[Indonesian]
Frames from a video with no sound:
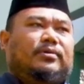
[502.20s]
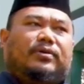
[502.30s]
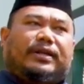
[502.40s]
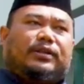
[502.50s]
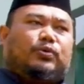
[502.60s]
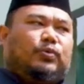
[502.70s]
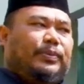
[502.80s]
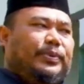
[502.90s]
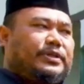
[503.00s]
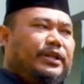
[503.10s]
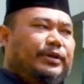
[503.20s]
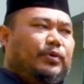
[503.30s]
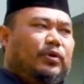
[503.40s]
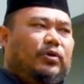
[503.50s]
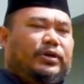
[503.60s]
Orang tua bisa
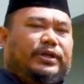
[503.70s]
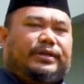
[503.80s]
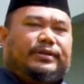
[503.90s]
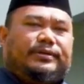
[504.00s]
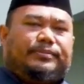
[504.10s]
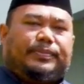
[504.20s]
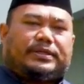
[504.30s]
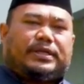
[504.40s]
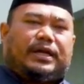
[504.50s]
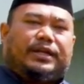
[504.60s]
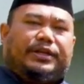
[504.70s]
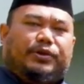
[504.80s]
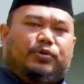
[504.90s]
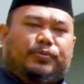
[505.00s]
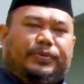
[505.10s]
dibohongi, Pasangan
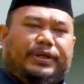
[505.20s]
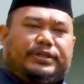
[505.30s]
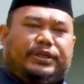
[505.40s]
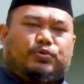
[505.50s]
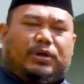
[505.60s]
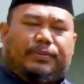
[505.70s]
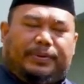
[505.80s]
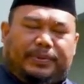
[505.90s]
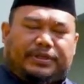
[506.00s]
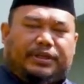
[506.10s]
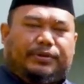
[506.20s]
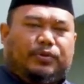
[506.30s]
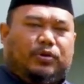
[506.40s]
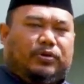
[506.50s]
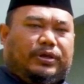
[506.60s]
hidup, istri suami bisa
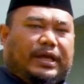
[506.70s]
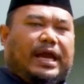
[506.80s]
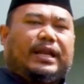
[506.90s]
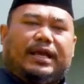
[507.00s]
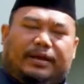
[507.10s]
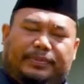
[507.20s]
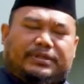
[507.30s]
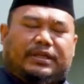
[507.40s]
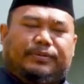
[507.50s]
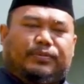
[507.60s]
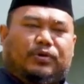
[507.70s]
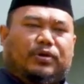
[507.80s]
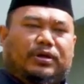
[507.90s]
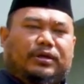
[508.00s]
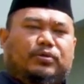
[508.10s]
dibohongi, anak bisa
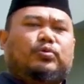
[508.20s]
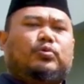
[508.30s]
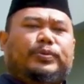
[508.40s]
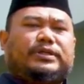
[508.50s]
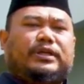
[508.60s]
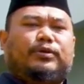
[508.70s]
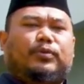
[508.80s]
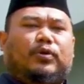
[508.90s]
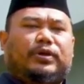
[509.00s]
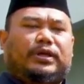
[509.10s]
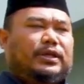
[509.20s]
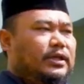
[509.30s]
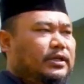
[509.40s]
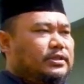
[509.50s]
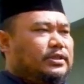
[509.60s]
dibohongi, guru bisa dibohongi,
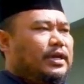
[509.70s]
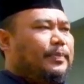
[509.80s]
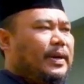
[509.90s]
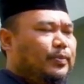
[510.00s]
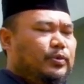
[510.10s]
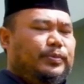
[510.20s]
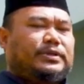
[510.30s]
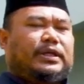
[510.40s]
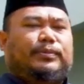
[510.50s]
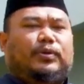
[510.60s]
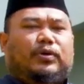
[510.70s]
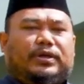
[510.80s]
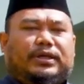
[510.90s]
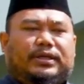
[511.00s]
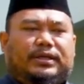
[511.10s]
siapapun bisa
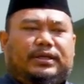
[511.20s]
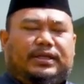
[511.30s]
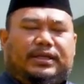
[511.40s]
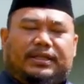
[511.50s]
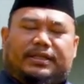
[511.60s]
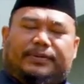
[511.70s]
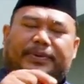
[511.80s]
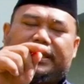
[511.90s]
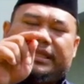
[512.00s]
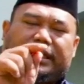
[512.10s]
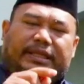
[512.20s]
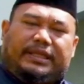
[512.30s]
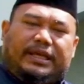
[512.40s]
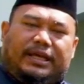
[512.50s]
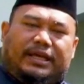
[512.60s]
dibohongi. Tetapi
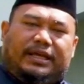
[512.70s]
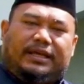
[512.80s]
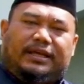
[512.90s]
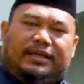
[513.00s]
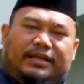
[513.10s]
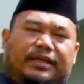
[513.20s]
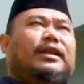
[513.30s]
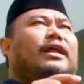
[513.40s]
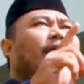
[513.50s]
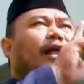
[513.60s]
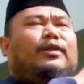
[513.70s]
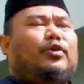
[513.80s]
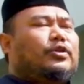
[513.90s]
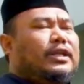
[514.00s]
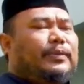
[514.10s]
dirinya dan
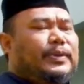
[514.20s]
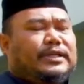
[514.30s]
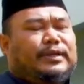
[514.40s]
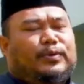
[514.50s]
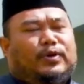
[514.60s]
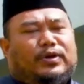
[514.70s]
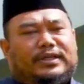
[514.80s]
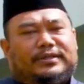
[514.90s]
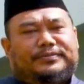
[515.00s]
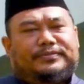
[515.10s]
Allah tidak bisa dibohongi.